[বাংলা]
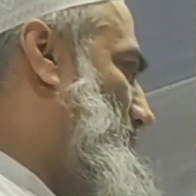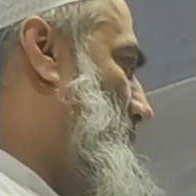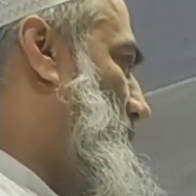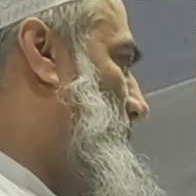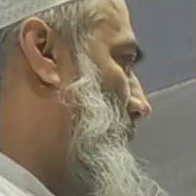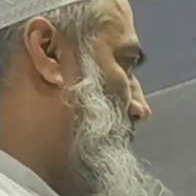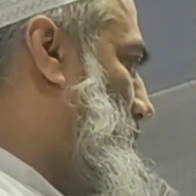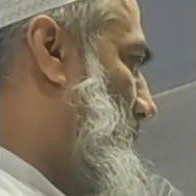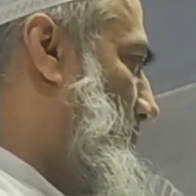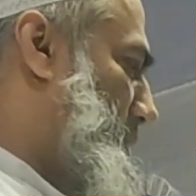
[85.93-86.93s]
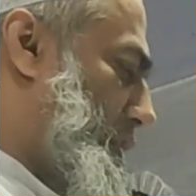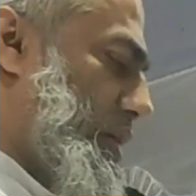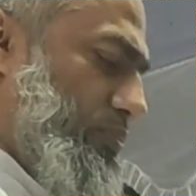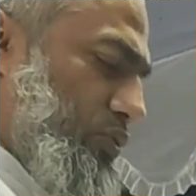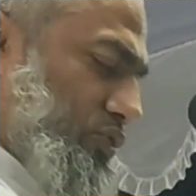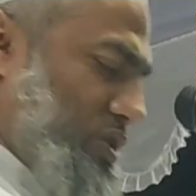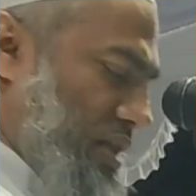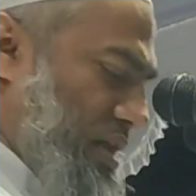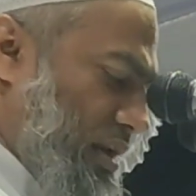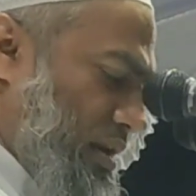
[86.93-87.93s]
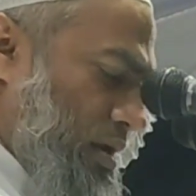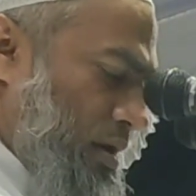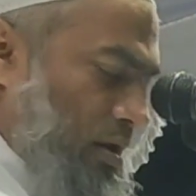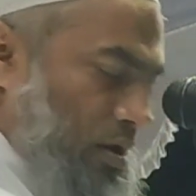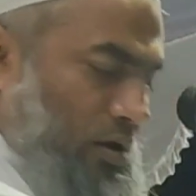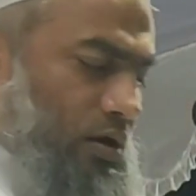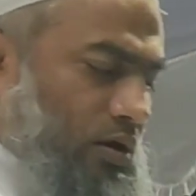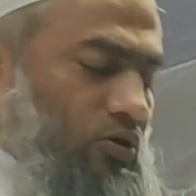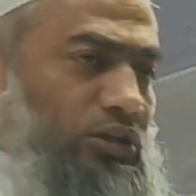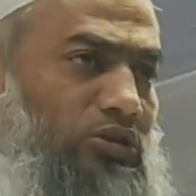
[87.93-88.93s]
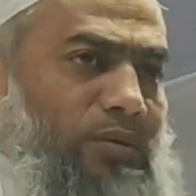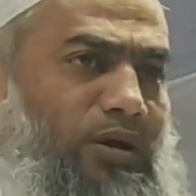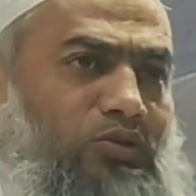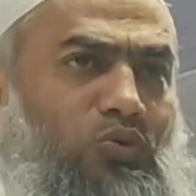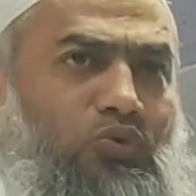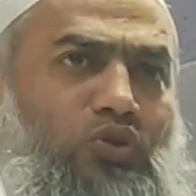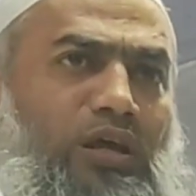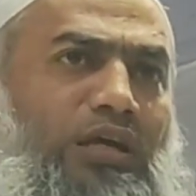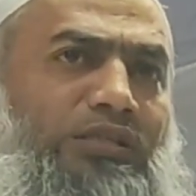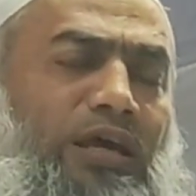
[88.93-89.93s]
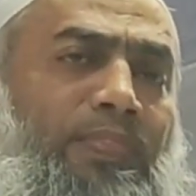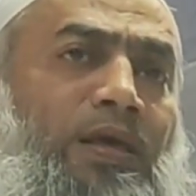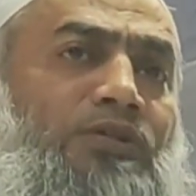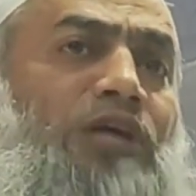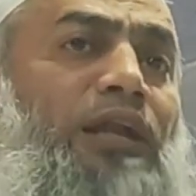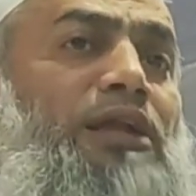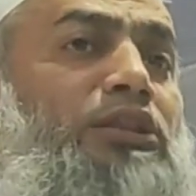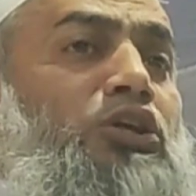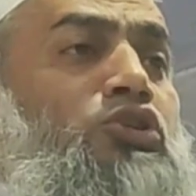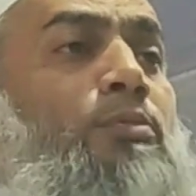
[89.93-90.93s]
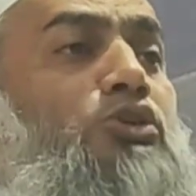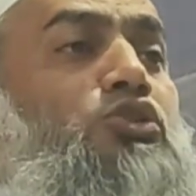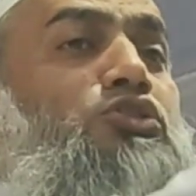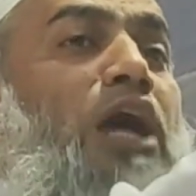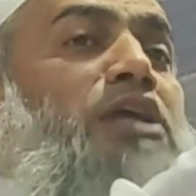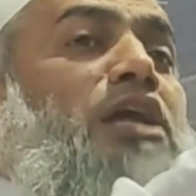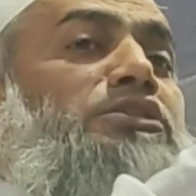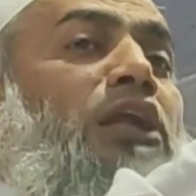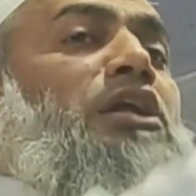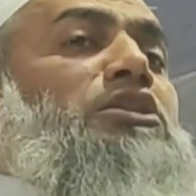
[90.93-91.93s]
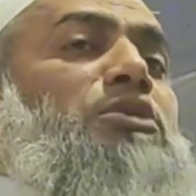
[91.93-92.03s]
মেহরবানি করে আমাদেরকে বুঝ দিয়ে দেন কথা তো আমার দূর চলে গেছে জান্নাতের সমস্ত চাহিদা জান্নাতে